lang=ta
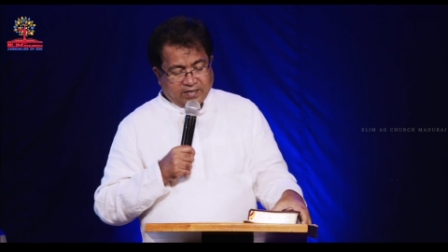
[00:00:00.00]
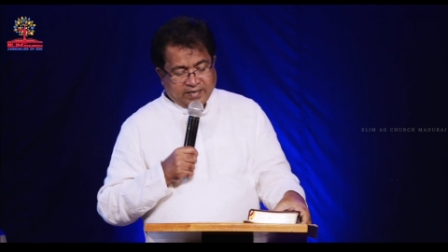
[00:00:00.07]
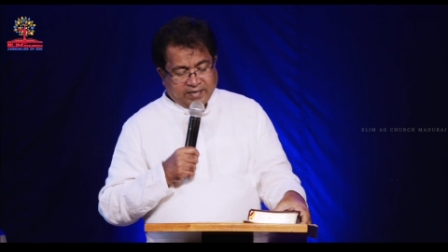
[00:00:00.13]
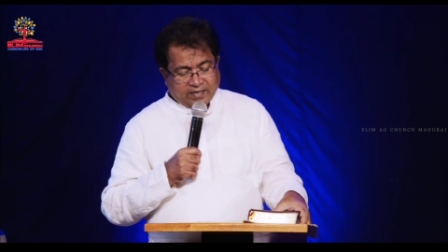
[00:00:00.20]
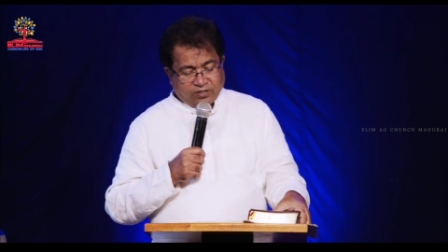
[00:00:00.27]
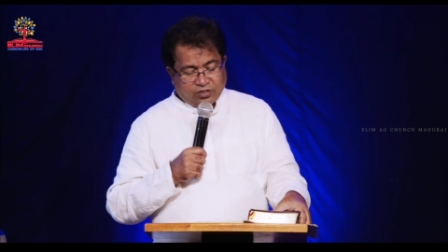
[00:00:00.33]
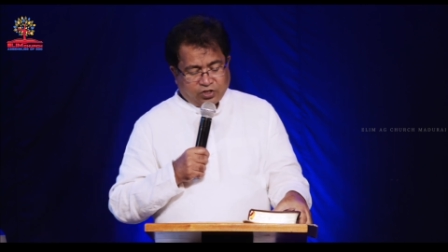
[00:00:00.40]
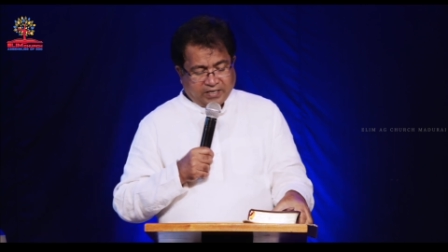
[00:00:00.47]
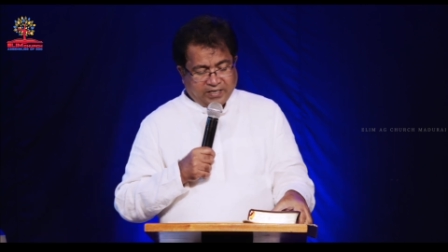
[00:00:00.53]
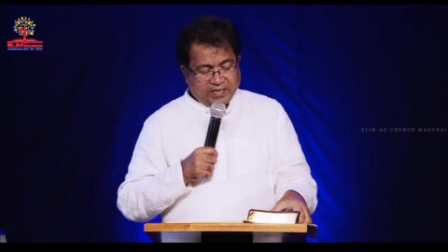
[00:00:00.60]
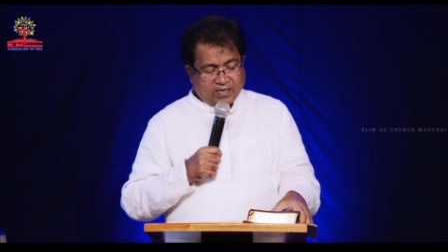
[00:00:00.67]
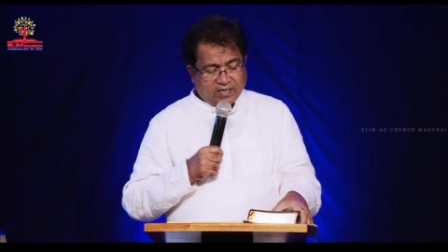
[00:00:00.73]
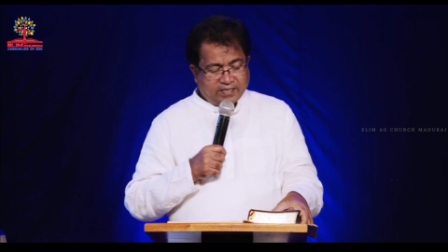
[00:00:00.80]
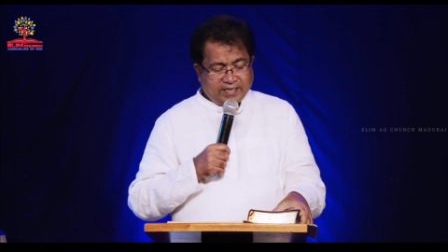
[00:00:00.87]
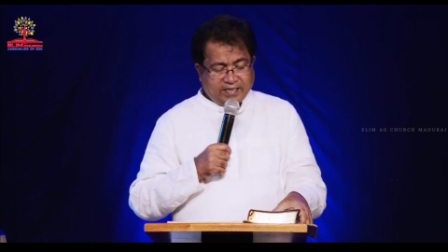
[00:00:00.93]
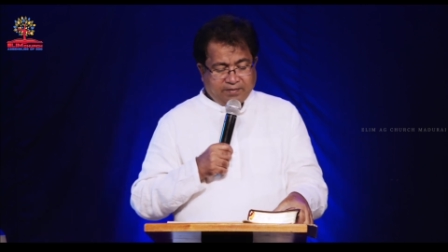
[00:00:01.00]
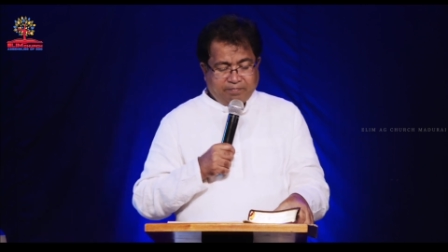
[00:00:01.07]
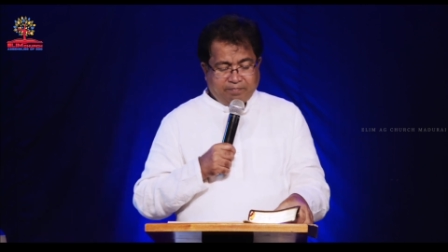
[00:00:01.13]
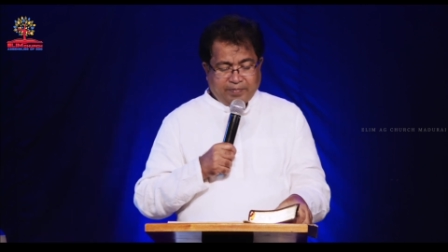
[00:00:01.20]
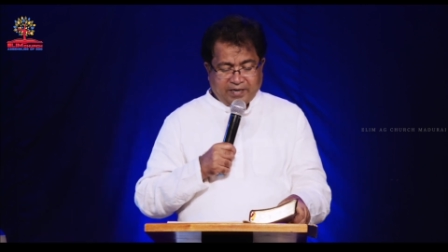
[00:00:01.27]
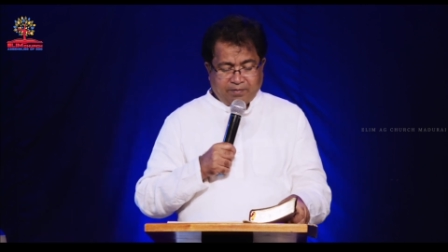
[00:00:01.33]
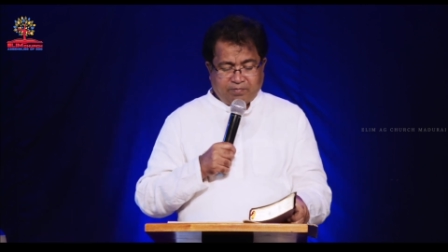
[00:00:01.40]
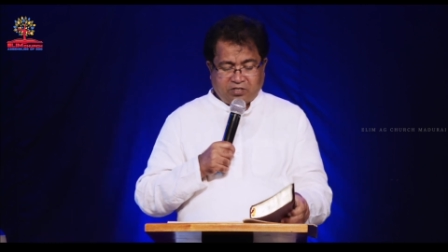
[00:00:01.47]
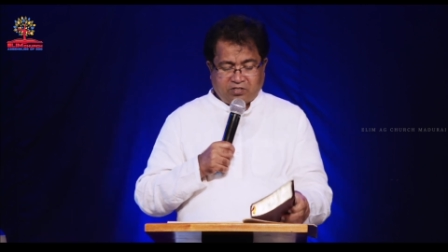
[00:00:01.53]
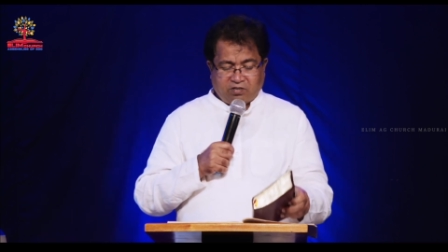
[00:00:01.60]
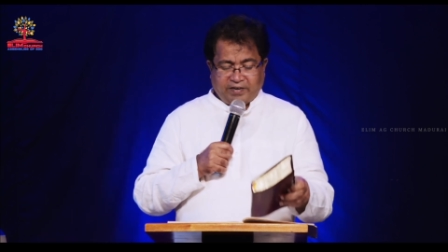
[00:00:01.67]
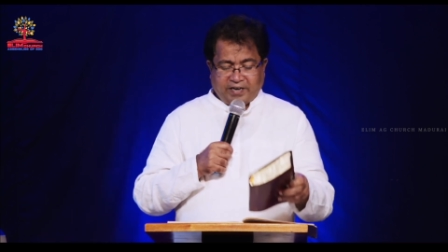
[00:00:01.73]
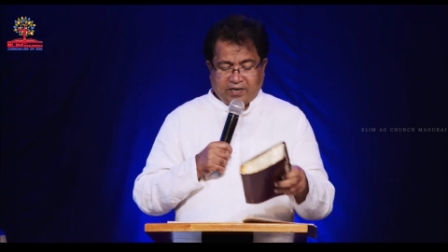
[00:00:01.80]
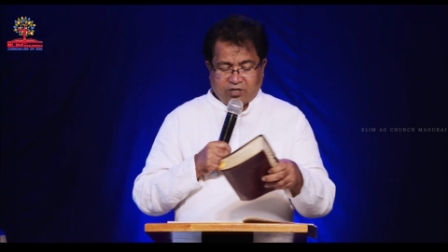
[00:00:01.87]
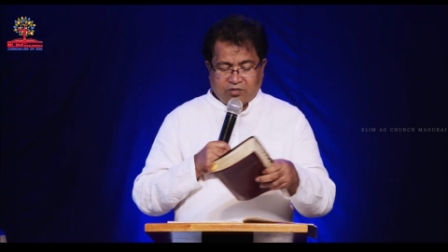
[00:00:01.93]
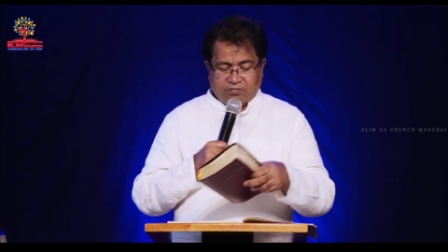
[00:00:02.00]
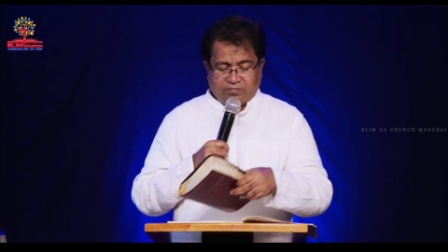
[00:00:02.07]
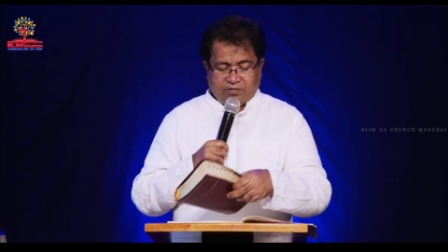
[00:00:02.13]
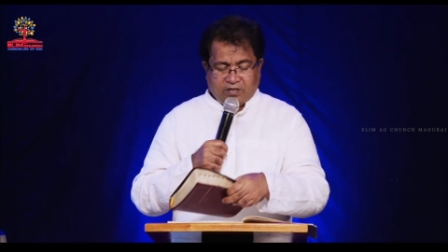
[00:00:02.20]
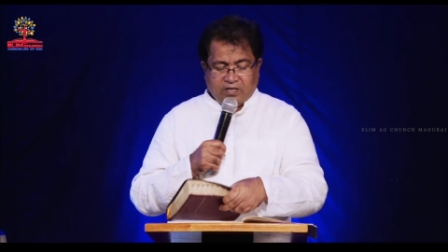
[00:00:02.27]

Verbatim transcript: நீங்கள் சரியாக பயன்படுத்த வேண்டும்